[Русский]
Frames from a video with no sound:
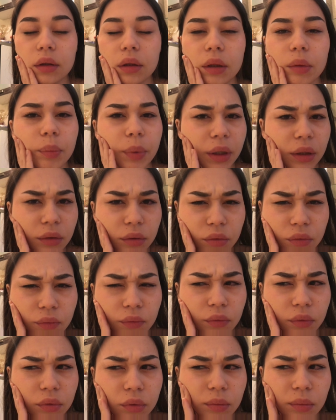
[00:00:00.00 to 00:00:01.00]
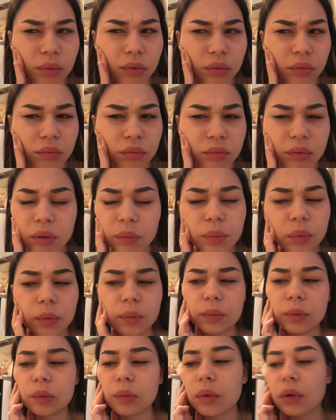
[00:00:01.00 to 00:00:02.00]
и пятницу вроде бы, не
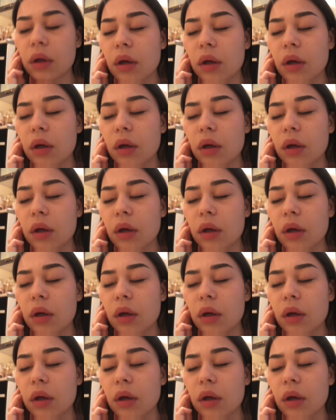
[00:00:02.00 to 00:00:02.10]
помню.